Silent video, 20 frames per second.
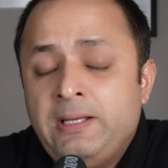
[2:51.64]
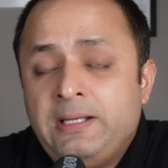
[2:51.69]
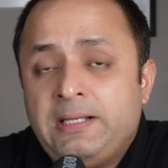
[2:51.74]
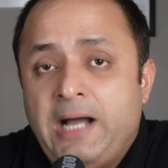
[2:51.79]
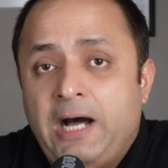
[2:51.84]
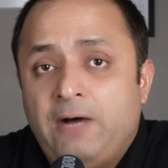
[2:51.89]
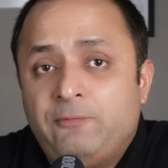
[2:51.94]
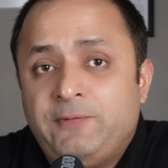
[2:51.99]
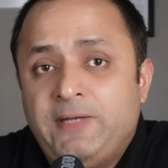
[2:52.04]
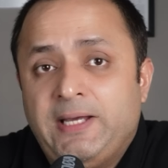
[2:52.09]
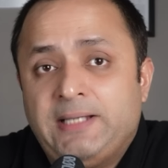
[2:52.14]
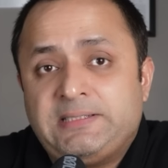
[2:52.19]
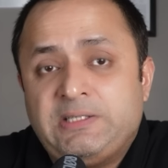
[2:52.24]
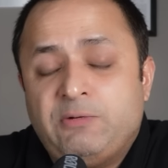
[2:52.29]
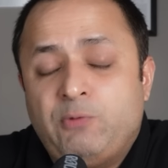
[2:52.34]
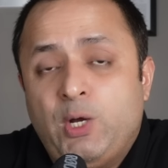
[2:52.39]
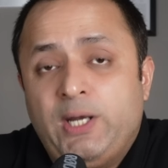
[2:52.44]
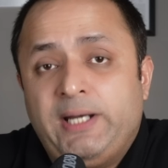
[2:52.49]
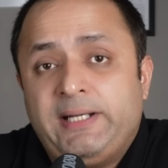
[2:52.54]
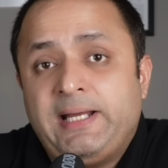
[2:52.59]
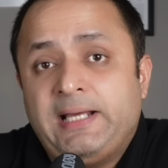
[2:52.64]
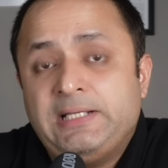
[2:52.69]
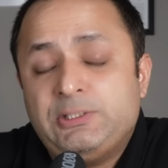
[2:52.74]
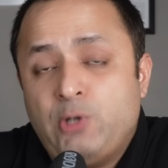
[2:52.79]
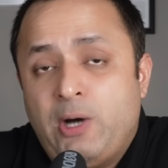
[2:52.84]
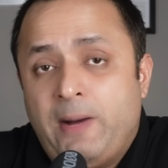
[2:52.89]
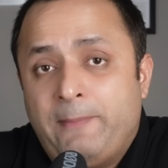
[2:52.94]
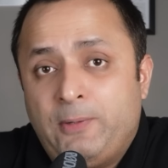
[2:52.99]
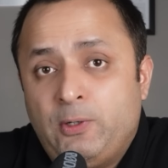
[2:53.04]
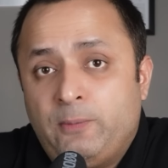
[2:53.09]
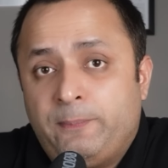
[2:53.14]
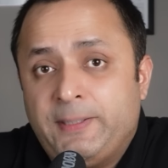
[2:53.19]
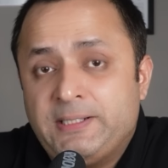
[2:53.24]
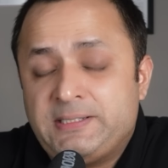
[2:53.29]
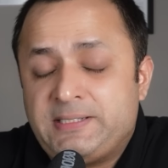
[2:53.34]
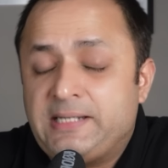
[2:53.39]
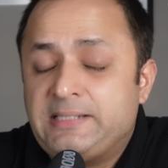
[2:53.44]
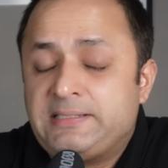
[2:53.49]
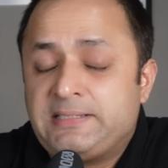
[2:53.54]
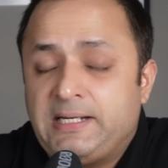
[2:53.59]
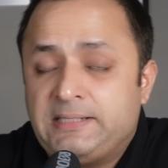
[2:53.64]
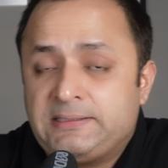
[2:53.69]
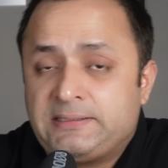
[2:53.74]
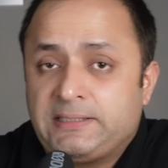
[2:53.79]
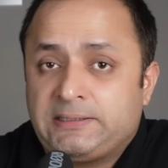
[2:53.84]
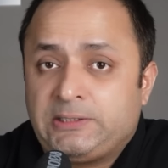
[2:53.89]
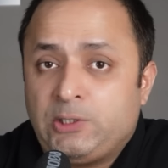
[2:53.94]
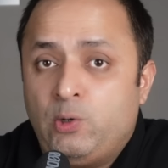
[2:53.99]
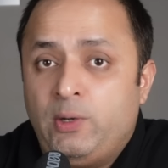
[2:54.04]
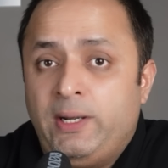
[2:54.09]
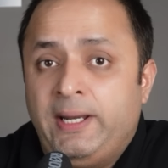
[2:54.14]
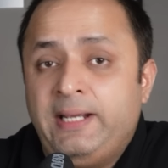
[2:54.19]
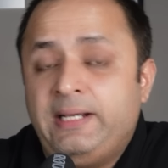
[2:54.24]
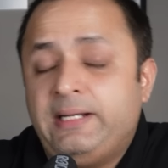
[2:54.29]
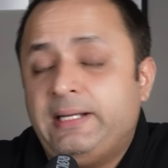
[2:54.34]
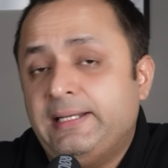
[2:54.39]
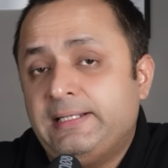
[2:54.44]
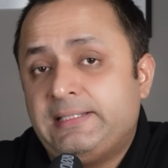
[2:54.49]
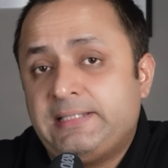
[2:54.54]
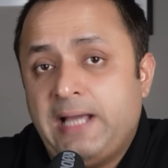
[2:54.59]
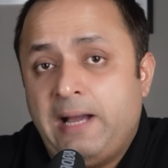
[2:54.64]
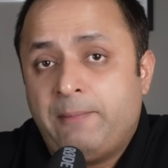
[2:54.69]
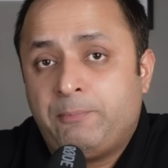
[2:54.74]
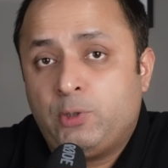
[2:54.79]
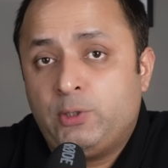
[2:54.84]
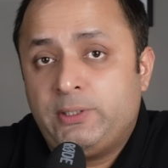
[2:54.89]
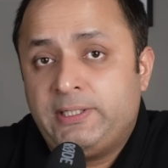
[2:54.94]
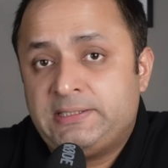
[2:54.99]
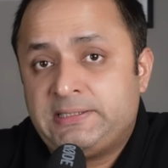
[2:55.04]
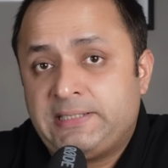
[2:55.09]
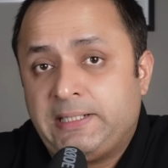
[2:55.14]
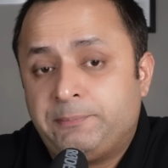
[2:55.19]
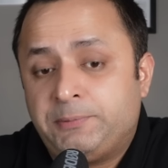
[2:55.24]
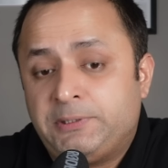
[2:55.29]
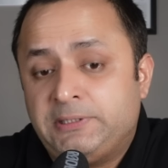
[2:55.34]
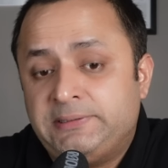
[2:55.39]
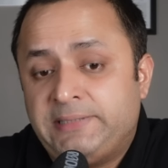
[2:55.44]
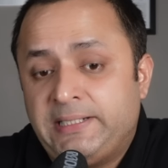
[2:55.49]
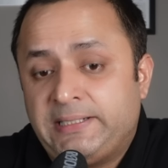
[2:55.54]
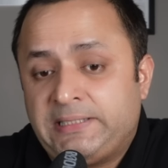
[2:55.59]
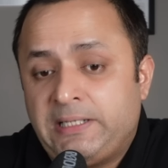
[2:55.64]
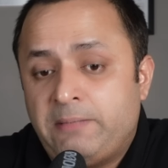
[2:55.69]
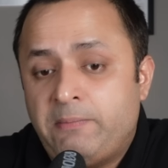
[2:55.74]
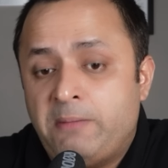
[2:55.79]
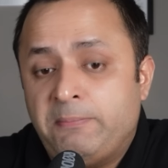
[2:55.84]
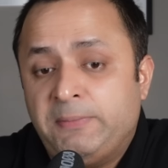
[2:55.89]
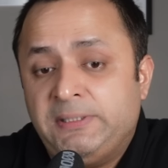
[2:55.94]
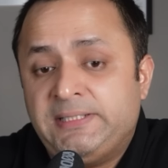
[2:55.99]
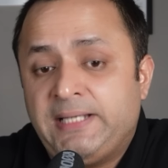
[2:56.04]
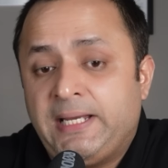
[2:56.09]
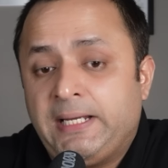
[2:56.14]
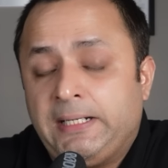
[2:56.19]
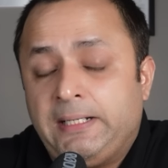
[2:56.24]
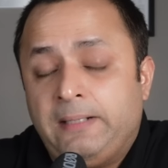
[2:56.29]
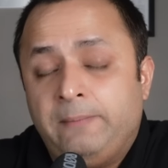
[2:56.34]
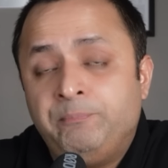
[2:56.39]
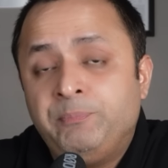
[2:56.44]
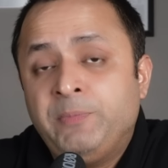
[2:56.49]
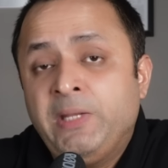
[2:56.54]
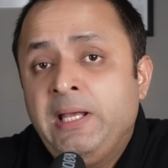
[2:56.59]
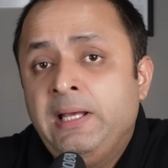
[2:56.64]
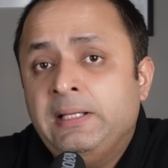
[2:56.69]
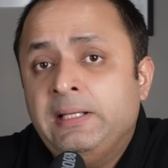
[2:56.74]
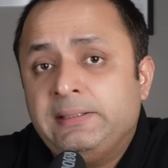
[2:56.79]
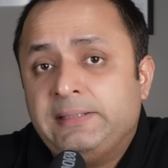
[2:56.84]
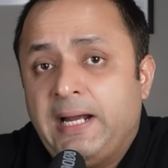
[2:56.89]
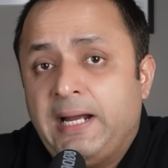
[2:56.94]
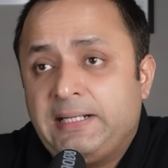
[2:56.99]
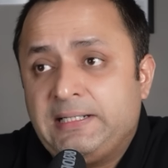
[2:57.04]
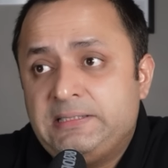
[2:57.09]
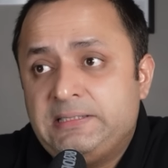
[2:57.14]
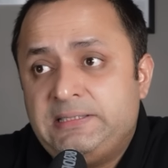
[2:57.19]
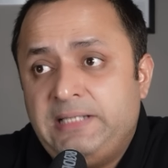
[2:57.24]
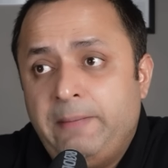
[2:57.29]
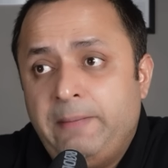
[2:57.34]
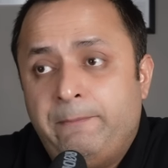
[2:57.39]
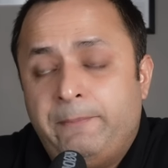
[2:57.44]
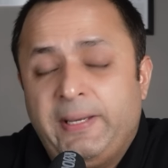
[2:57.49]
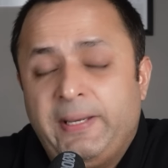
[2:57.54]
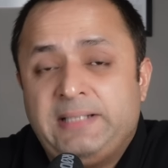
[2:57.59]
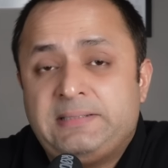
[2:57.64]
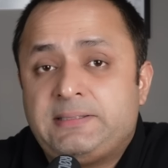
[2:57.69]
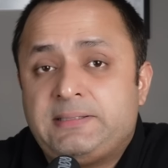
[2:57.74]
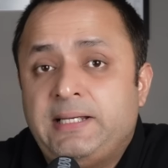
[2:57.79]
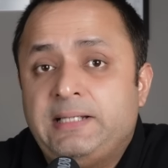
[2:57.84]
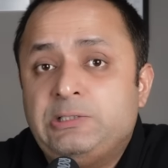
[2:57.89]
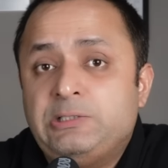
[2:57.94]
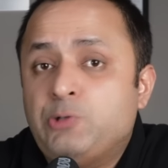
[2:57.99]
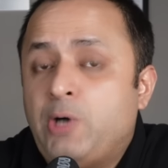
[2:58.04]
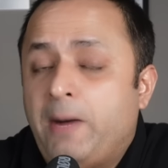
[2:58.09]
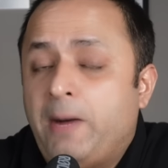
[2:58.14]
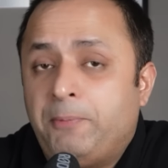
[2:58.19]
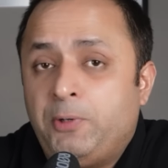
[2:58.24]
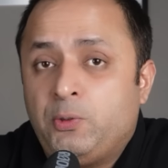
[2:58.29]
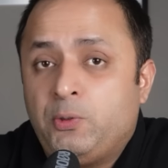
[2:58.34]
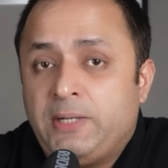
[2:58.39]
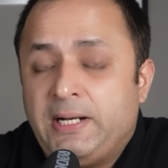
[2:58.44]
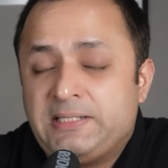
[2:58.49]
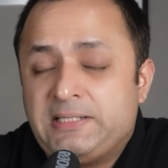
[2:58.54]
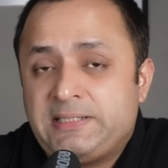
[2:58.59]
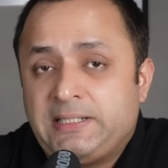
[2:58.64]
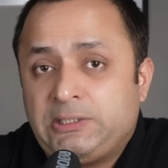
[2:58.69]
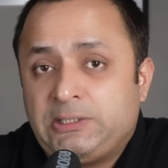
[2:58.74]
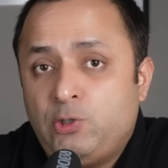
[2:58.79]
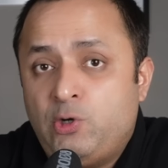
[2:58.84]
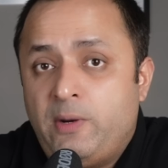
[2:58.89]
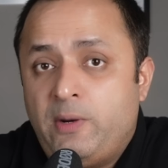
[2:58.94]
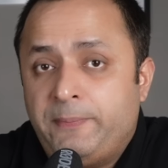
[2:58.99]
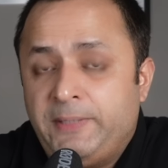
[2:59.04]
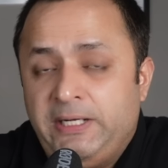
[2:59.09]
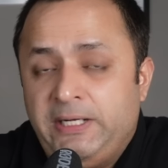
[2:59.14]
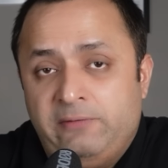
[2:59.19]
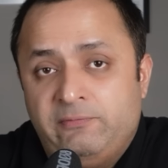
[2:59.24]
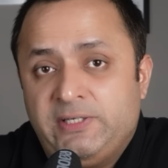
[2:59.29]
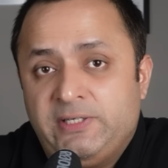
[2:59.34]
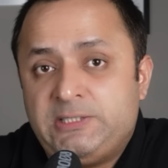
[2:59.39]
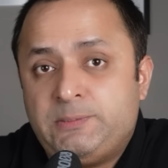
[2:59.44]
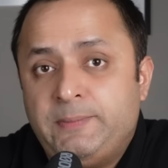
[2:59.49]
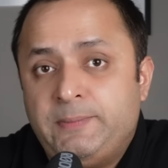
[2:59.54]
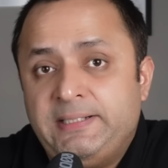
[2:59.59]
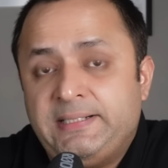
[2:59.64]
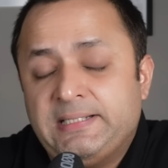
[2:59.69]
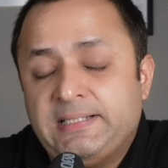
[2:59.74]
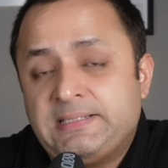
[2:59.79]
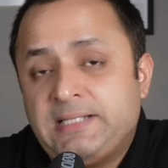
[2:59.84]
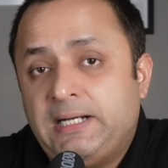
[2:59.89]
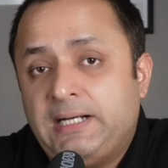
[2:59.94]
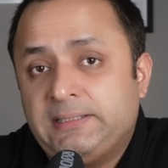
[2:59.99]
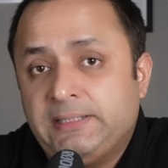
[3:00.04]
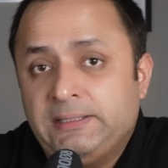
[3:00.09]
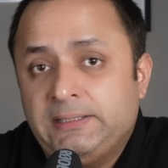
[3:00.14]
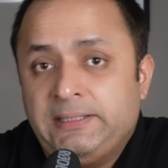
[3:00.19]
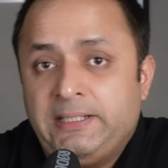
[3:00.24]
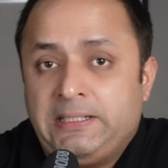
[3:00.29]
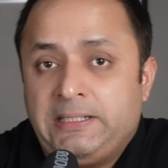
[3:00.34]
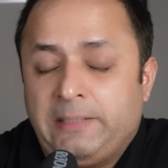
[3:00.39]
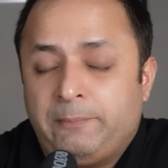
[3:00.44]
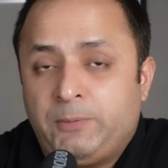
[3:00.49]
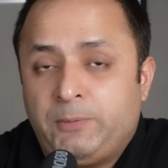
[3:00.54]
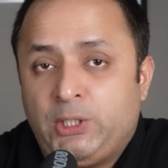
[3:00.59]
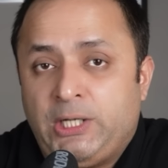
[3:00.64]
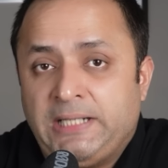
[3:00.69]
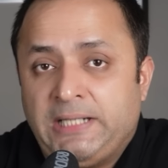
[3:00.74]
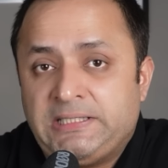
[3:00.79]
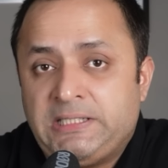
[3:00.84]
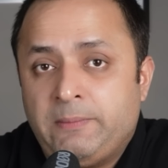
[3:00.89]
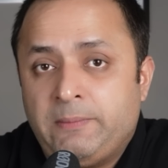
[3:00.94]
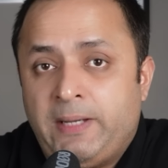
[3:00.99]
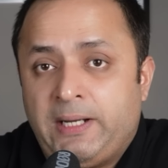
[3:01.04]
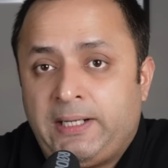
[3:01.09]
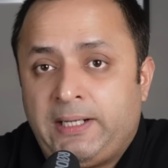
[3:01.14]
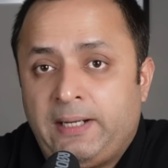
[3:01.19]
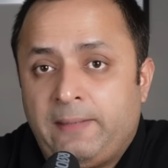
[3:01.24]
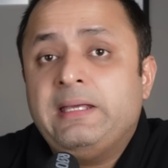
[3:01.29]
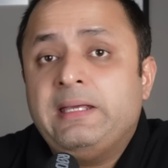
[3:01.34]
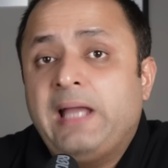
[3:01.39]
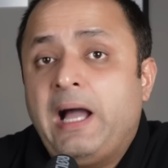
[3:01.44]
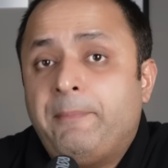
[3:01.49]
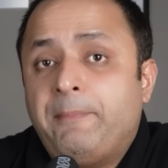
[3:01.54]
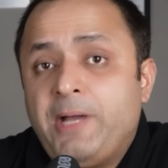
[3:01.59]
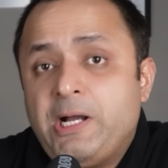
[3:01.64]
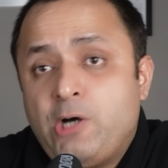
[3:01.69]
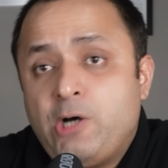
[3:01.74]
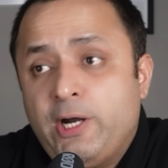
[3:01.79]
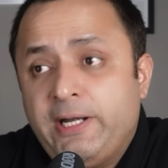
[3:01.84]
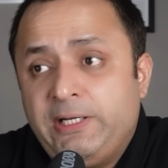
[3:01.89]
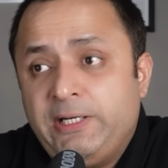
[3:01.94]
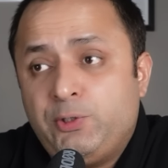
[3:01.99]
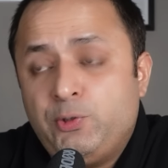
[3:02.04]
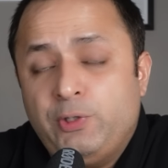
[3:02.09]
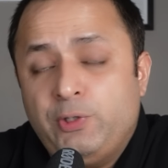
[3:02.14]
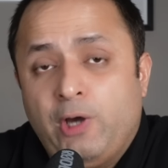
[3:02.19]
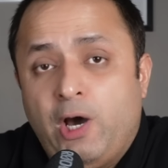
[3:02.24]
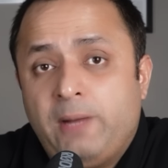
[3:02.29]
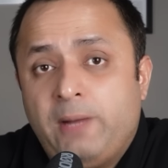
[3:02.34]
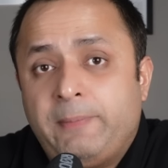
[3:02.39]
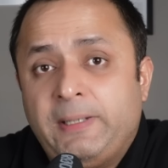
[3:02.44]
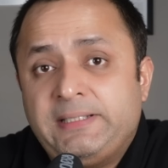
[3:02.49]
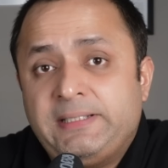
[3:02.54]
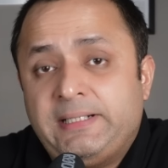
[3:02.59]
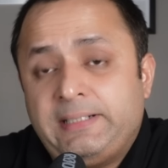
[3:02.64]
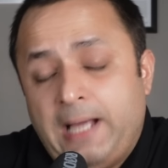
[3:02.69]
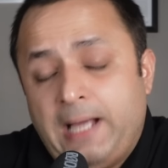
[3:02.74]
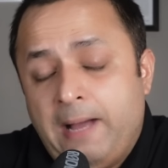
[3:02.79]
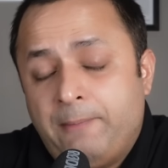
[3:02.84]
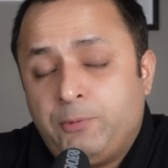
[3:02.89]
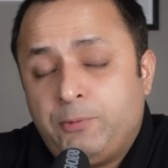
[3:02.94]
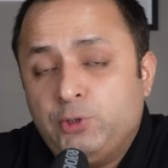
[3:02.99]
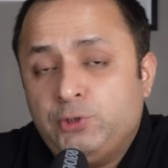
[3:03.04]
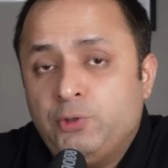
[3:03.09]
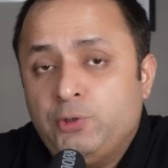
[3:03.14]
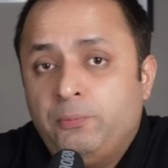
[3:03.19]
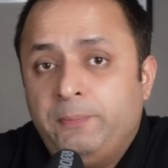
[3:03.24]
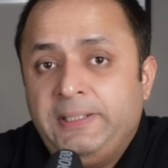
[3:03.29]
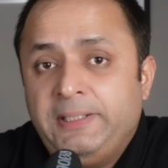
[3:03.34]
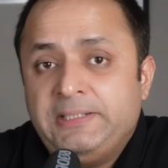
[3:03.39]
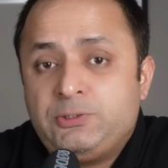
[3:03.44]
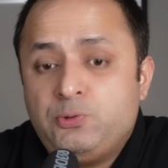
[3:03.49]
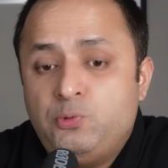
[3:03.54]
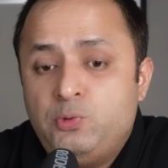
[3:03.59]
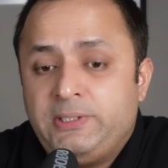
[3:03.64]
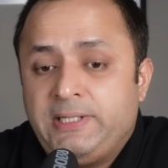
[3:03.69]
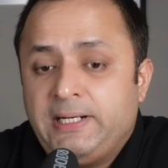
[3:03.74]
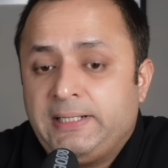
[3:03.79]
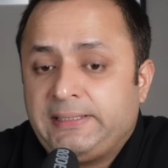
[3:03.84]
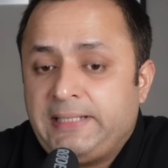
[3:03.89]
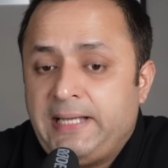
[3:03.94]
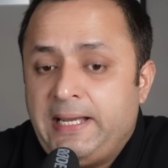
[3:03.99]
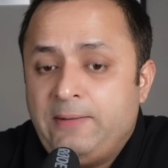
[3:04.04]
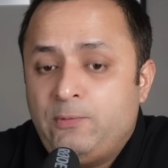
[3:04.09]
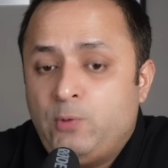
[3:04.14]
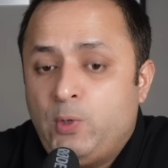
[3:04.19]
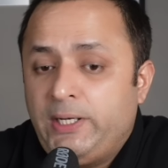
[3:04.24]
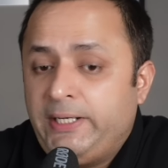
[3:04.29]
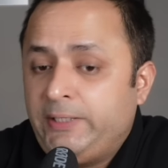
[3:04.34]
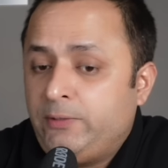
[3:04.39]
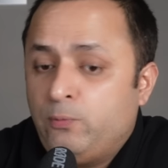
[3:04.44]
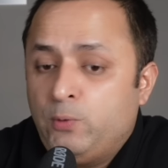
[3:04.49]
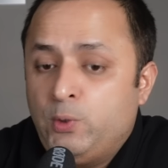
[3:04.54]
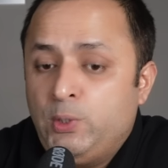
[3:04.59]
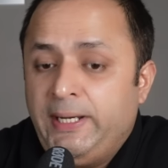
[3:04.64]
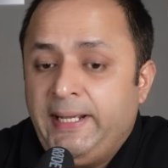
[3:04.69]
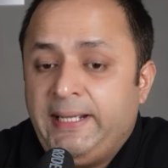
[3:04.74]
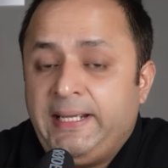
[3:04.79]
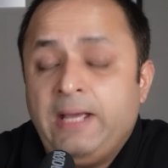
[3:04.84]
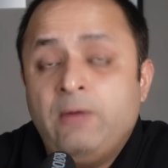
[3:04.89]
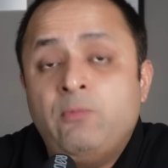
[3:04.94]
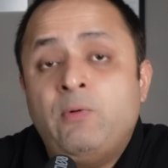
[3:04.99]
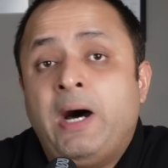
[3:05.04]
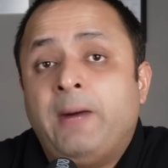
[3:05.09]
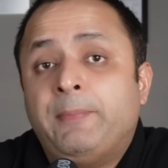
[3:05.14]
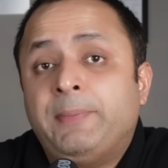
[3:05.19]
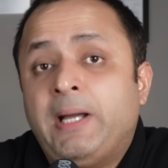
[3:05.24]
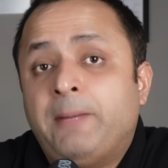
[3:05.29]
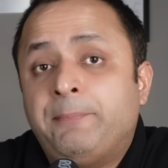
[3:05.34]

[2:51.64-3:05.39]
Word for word: काफ़ी ऐसे वॉलेट हैं जो आप लोग परचेज कर सकते हो लिंक नीचे आपको डिस्क्रिप्शन सेक्शन में मिल जाएगा दैट इज़ दी बेस्ट थिंग जो आप लोग कर सकते हो अपनी इन्वेस्टमेंट के साथ इन दी क्रिप्टो करेंसी मार्केट यहाँ पे अकॉर्डिंग टू योर बजट आपको जो भी सूट करता है वॉलेट वो लेके वहाँ पे